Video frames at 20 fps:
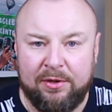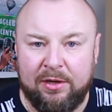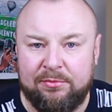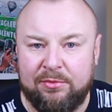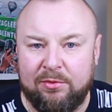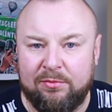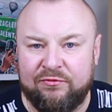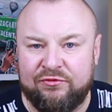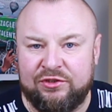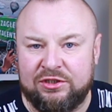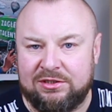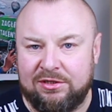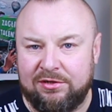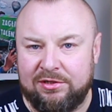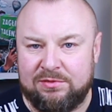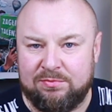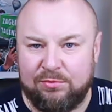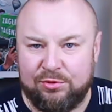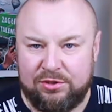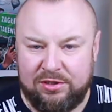premium wszystko
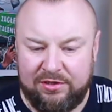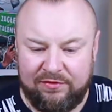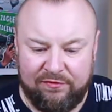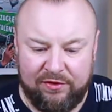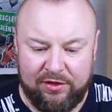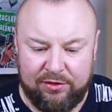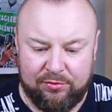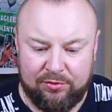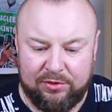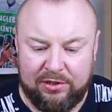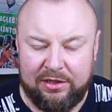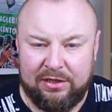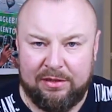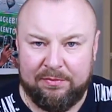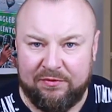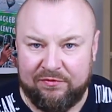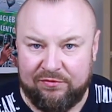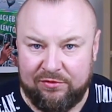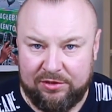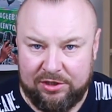jest możliwe i tutaj na
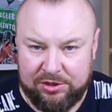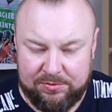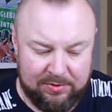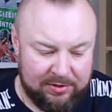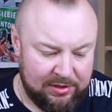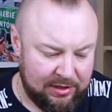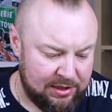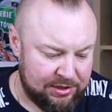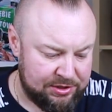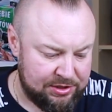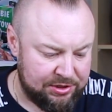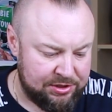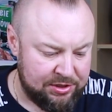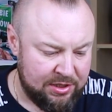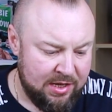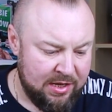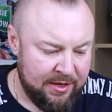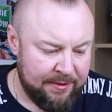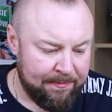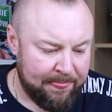pewno też by taka rzecz
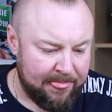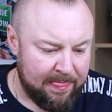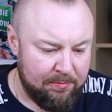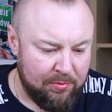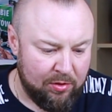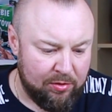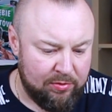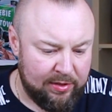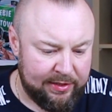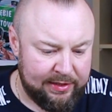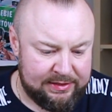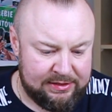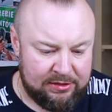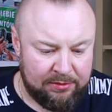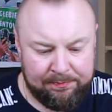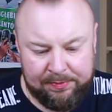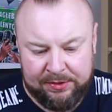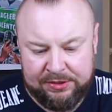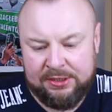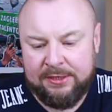mogła
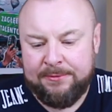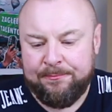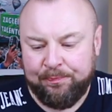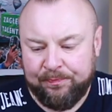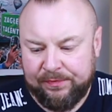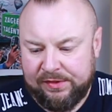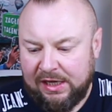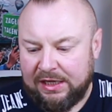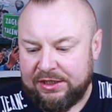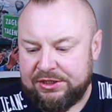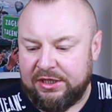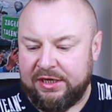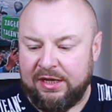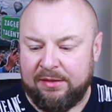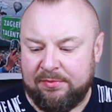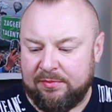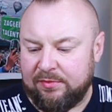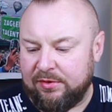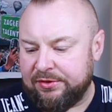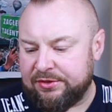nastąpić. Także ja
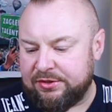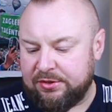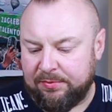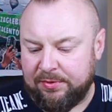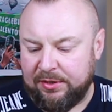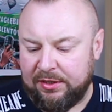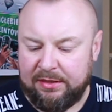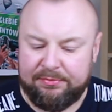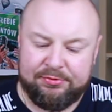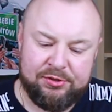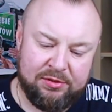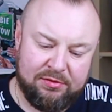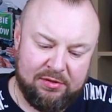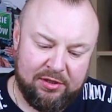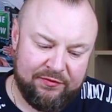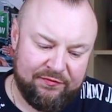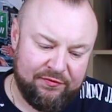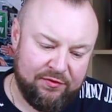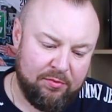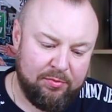bym go sobie na
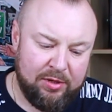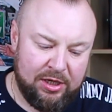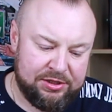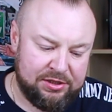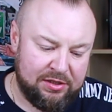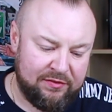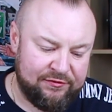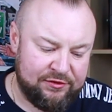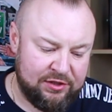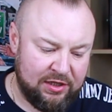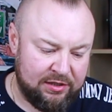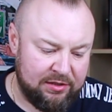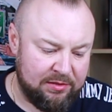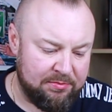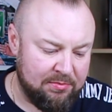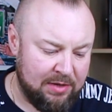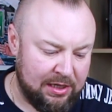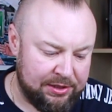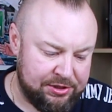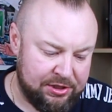przykład wyobrażał w
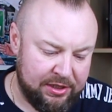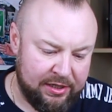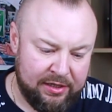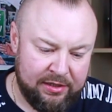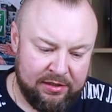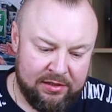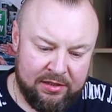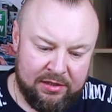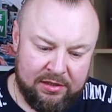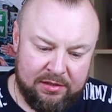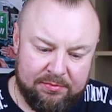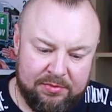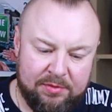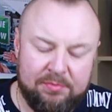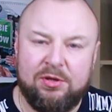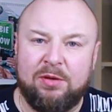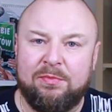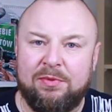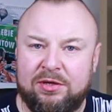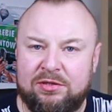czarnym macie, by
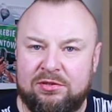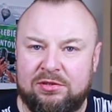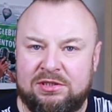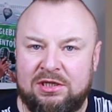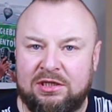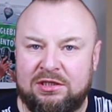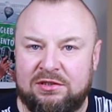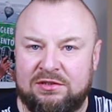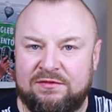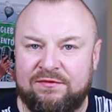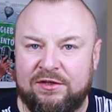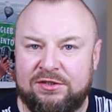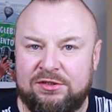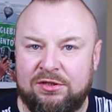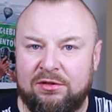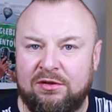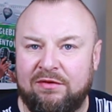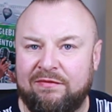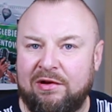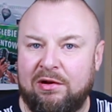mnie bardzo
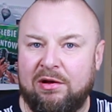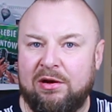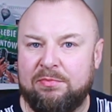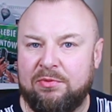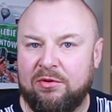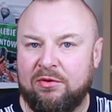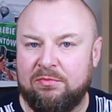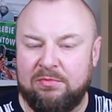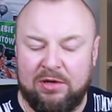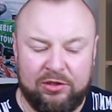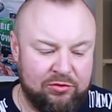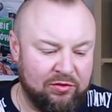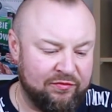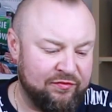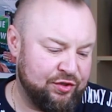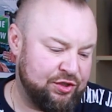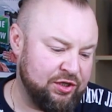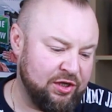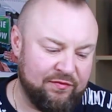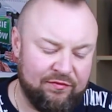satysfakcjonował, albo
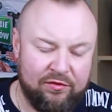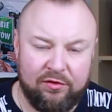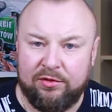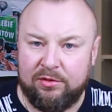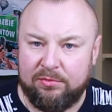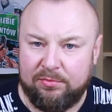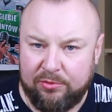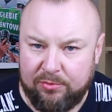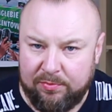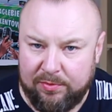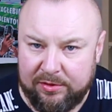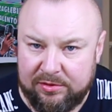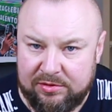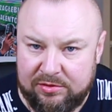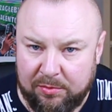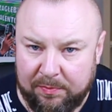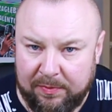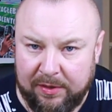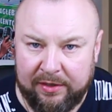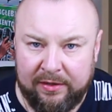matowy czerwony byłby
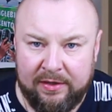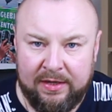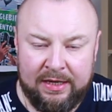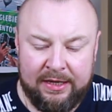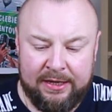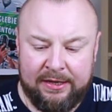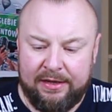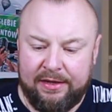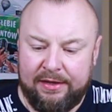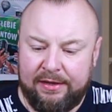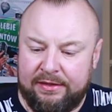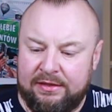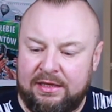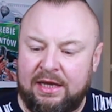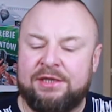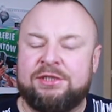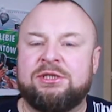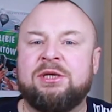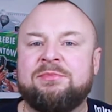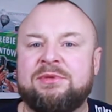super. E,
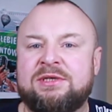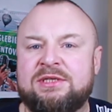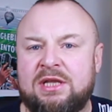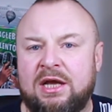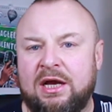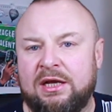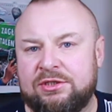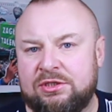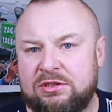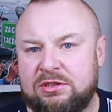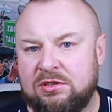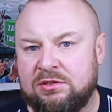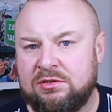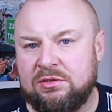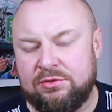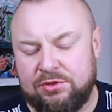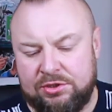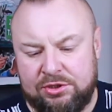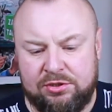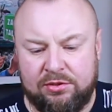dajcie mi znać, co
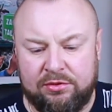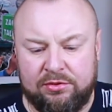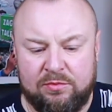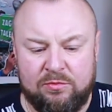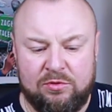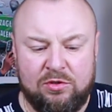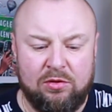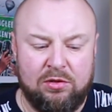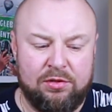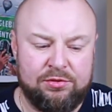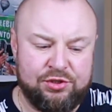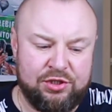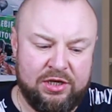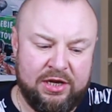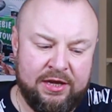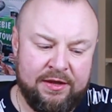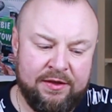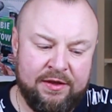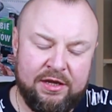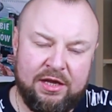sądzicie o tym
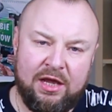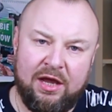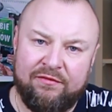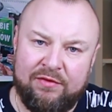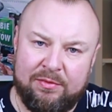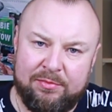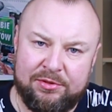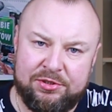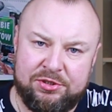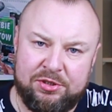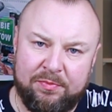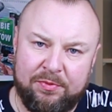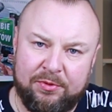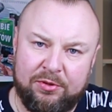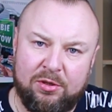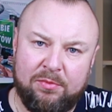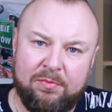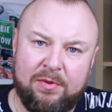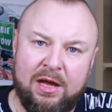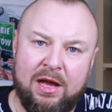kolorze, jak Wam on się
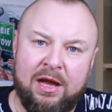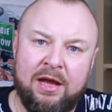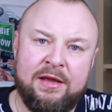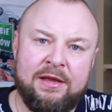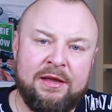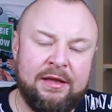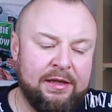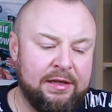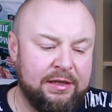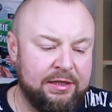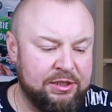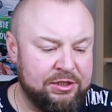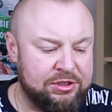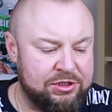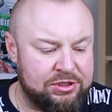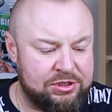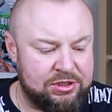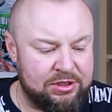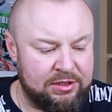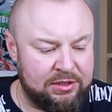podoba. I,
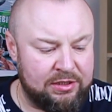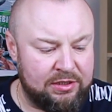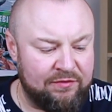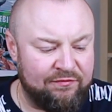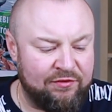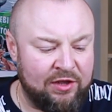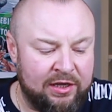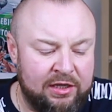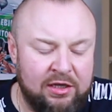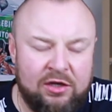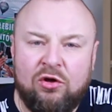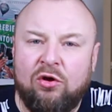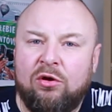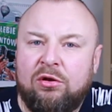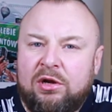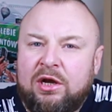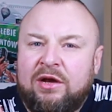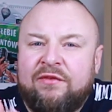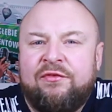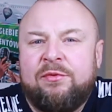czy, I w jakich
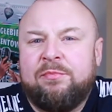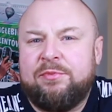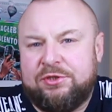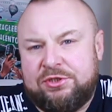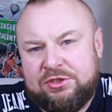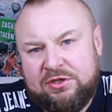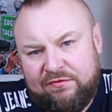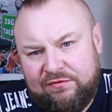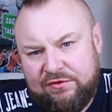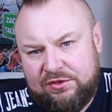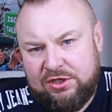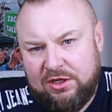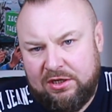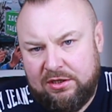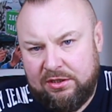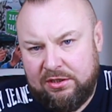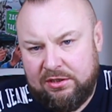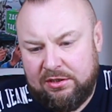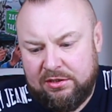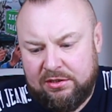kolorach wy byście
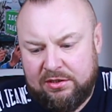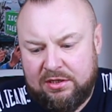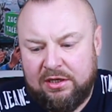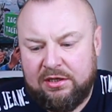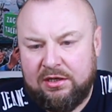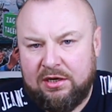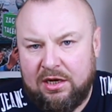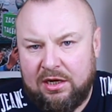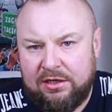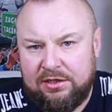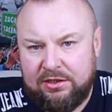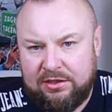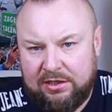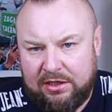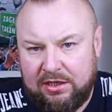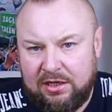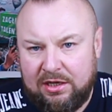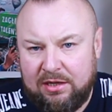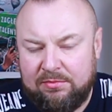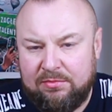widzieli generalnie
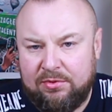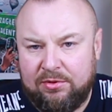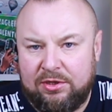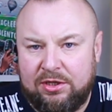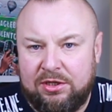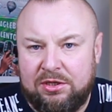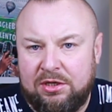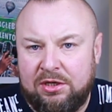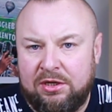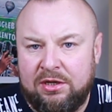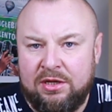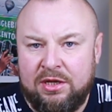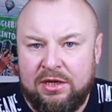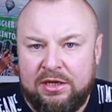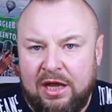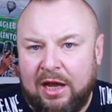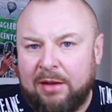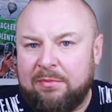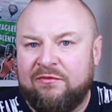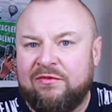takie Lamborghini?
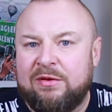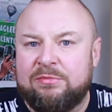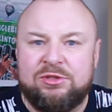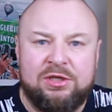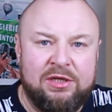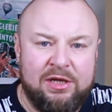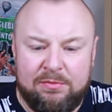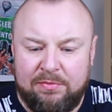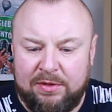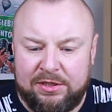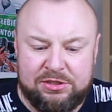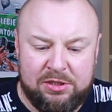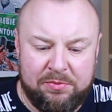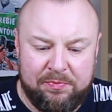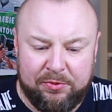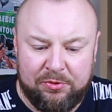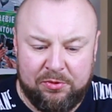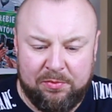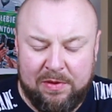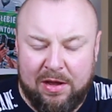Jakby wam się najbardziej
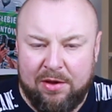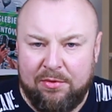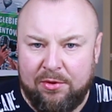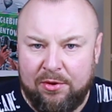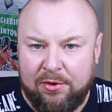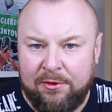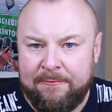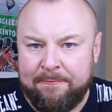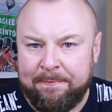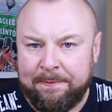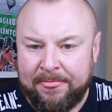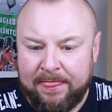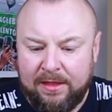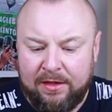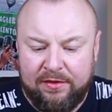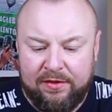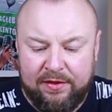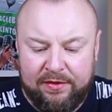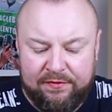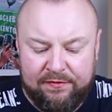podobało?
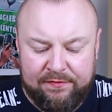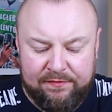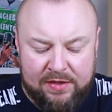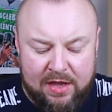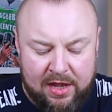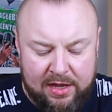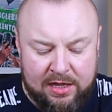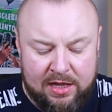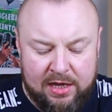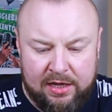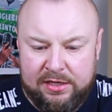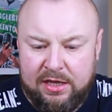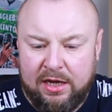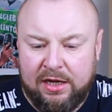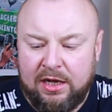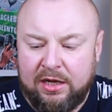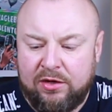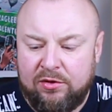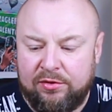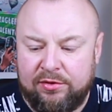Y, jaka,
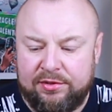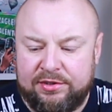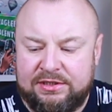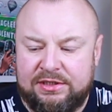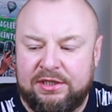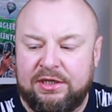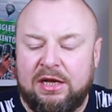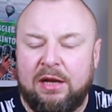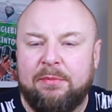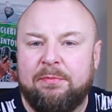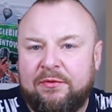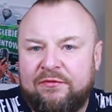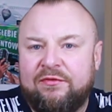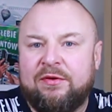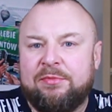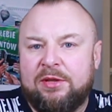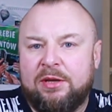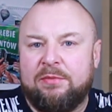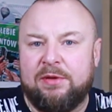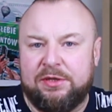jaka kolorystyka by
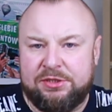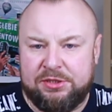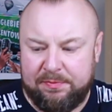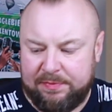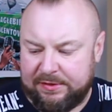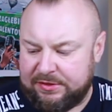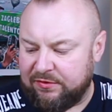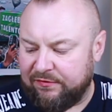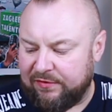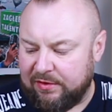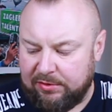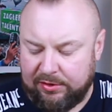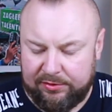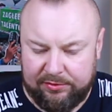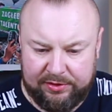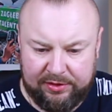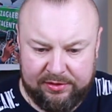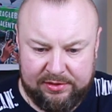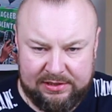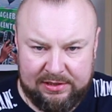Wam najbardziej pasowała do
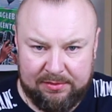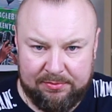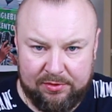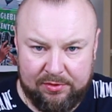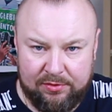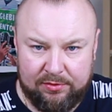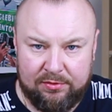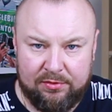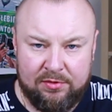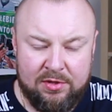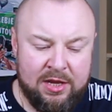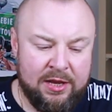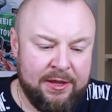tego samochodu?